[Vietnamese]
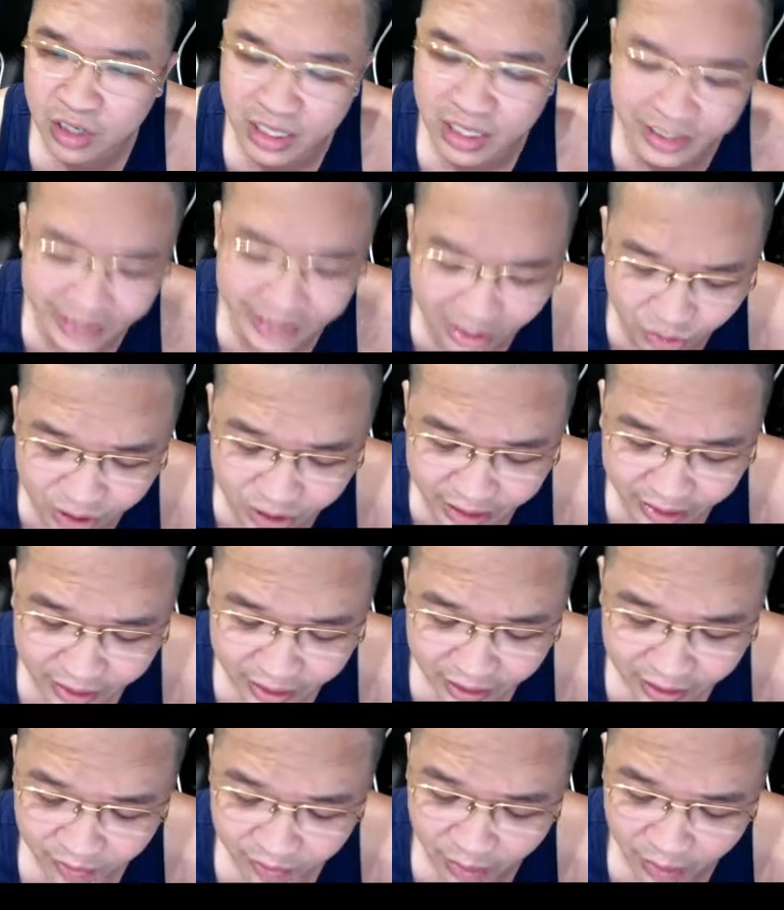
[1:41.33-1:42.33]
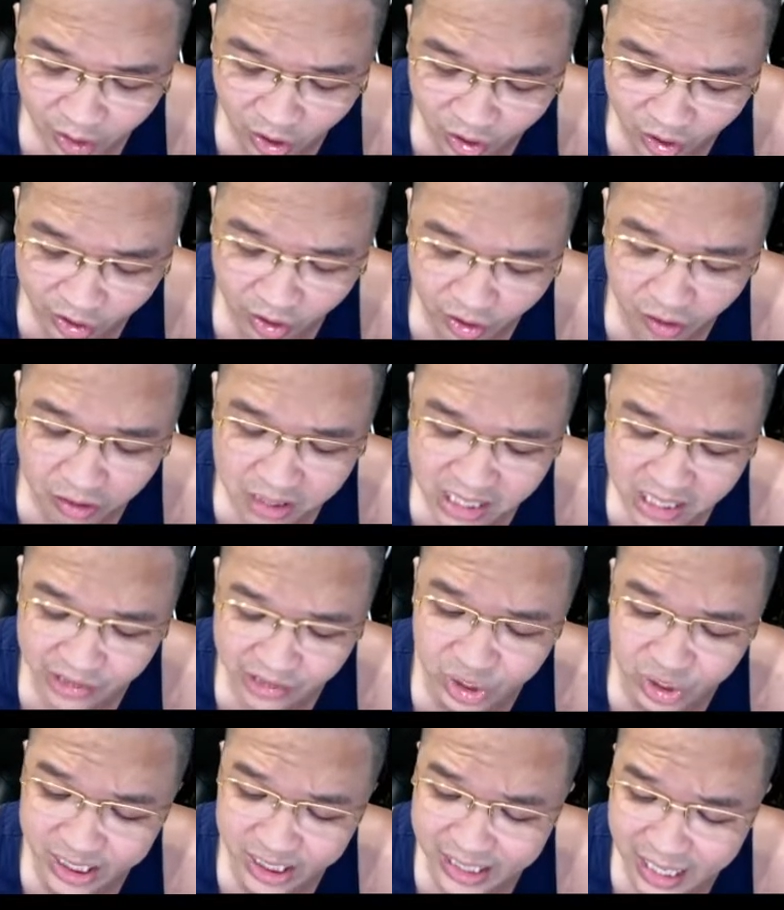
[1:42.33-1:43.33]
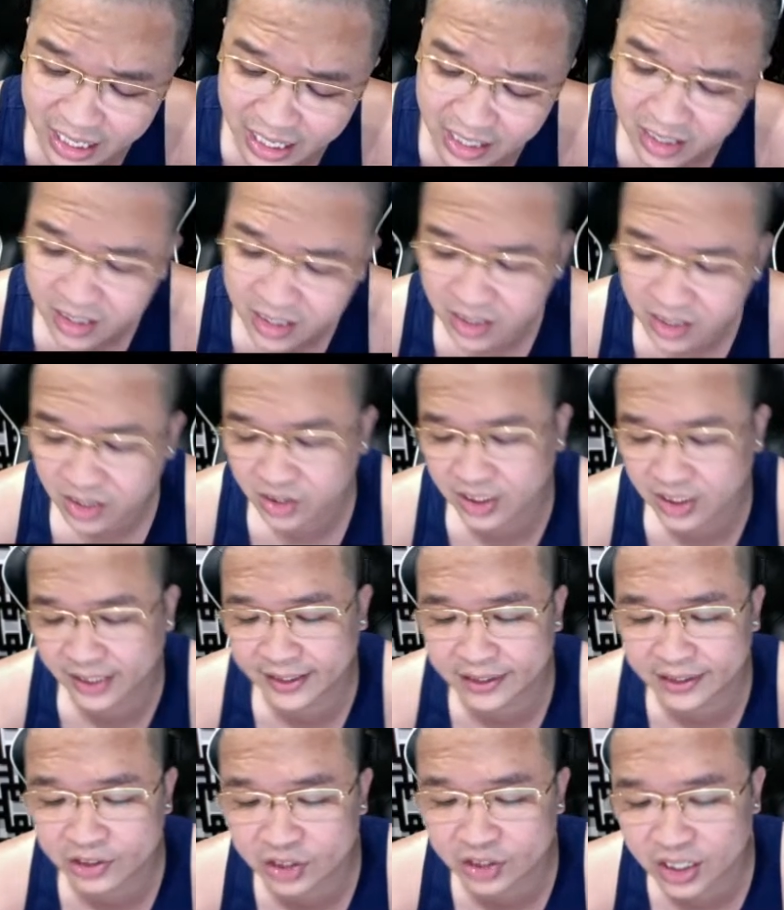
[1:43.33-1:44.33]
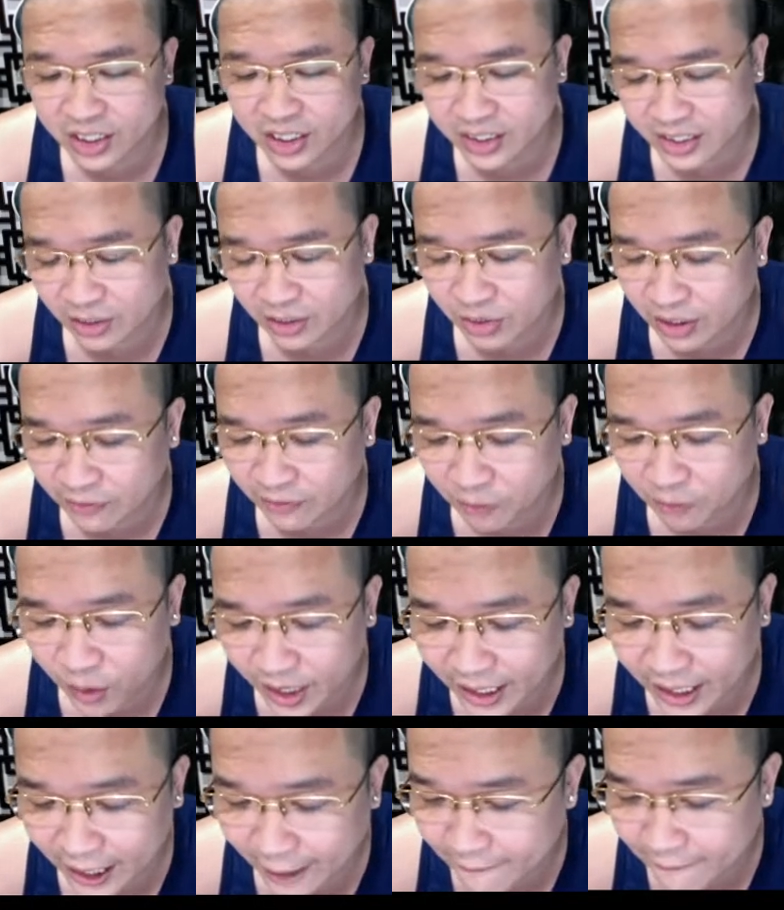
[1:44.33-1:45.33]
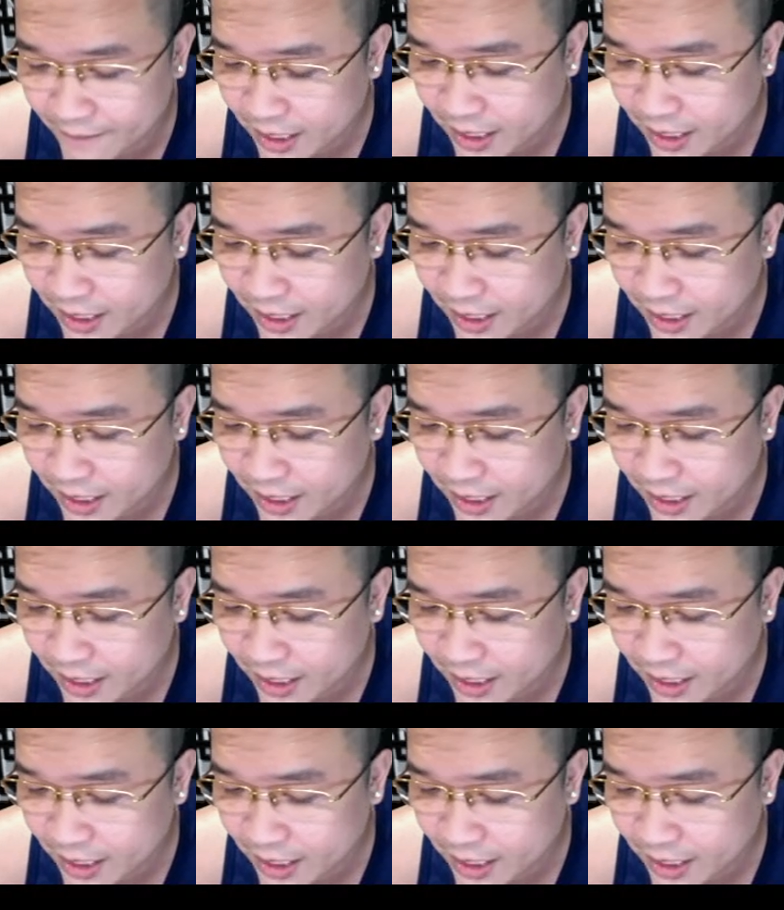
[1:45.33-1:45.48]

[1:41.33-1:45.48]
là giao dịch, mà gọi đó là trader trên thị trường giao dịch forex này.